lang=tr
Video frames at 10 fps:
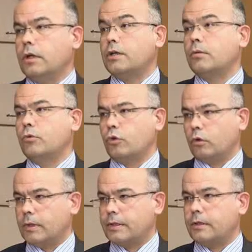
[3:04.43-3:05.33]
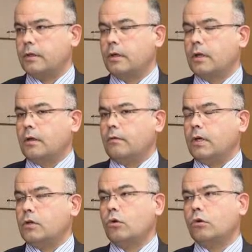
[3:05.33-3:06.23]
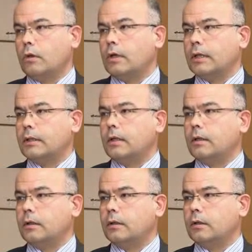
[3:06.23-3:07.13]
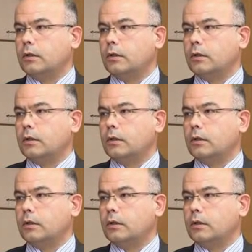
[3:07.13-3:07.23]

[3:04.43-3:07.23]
yaşamış olması ve son olarak da e,